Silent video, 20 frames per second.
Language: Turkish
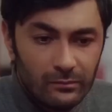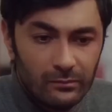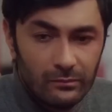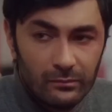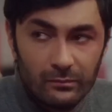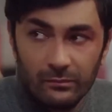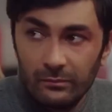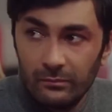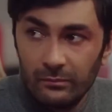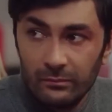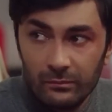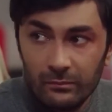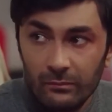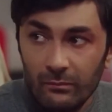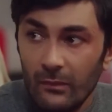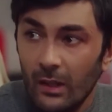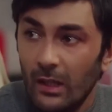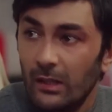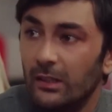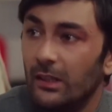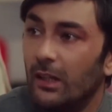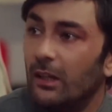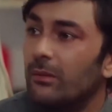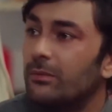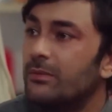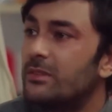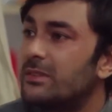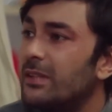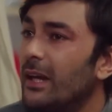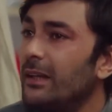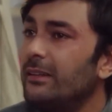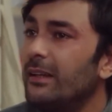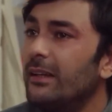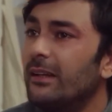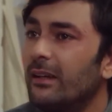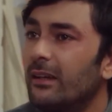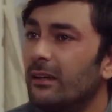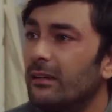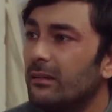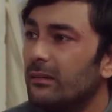ben duramayacağım böyle gideceğim. Ya sen
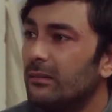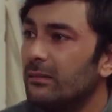nereye?